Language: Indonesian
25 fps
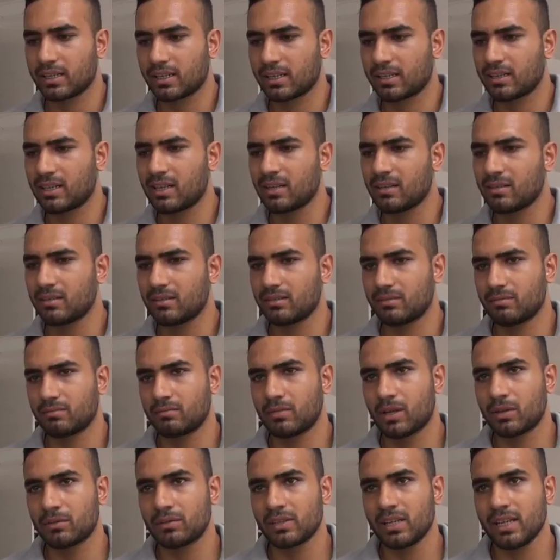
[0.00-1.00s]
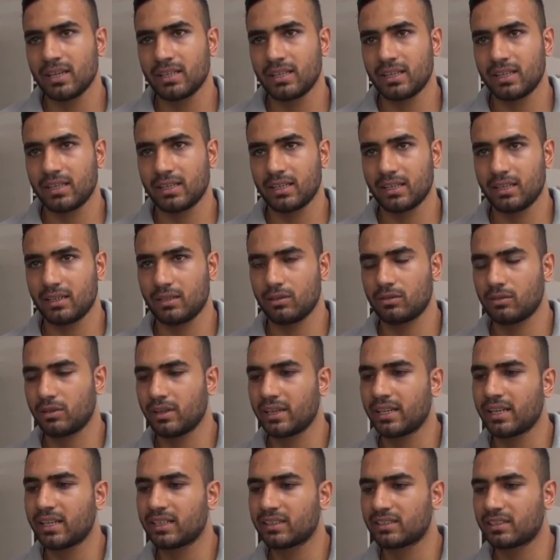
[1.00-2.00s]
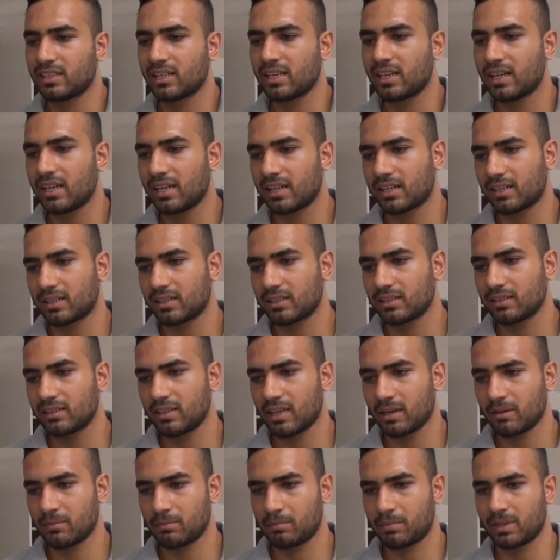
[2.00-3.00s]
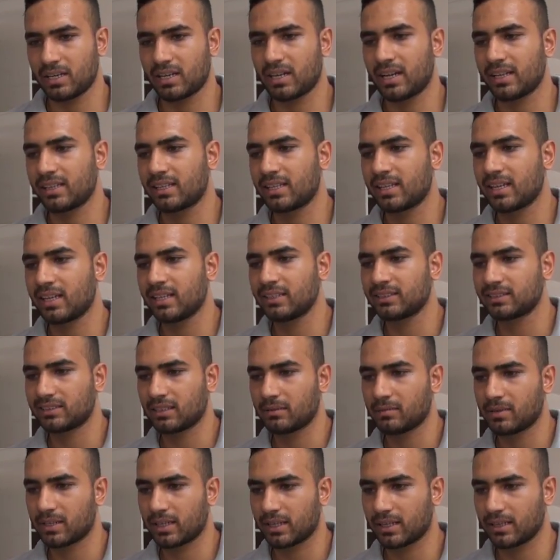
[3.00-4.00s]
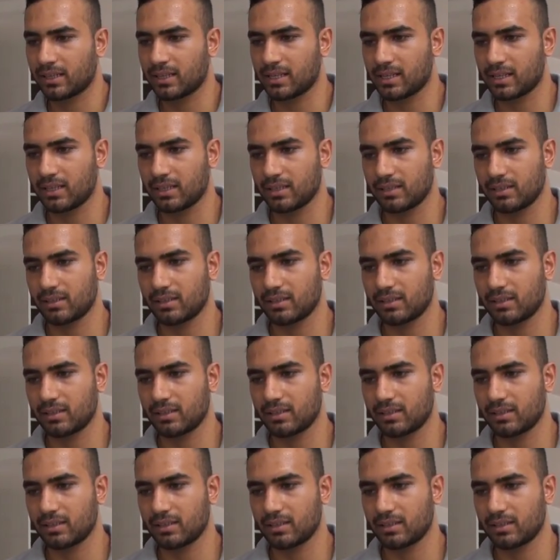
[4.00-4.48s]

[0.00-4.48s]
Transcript: Kita maunya dari UNHCR yang perhatian sama kita.